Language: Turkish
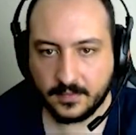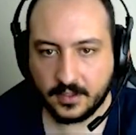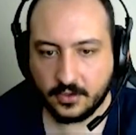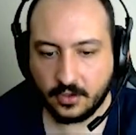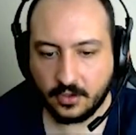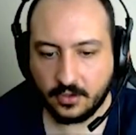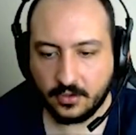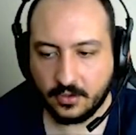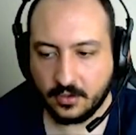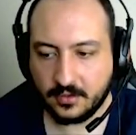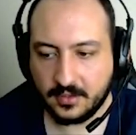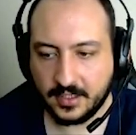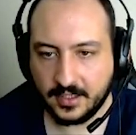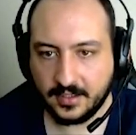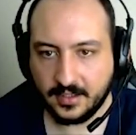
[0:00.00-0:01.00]
Çok
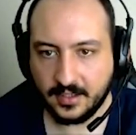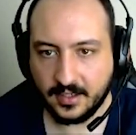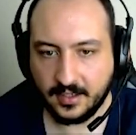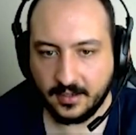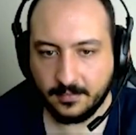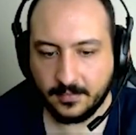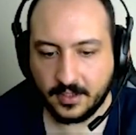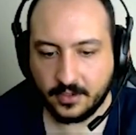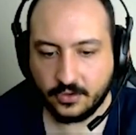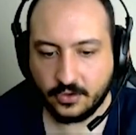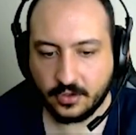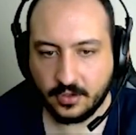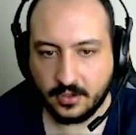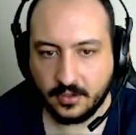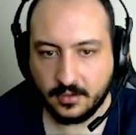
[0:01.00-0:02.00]
korkak ya
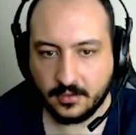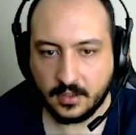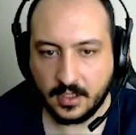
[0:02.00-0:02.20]
Malço.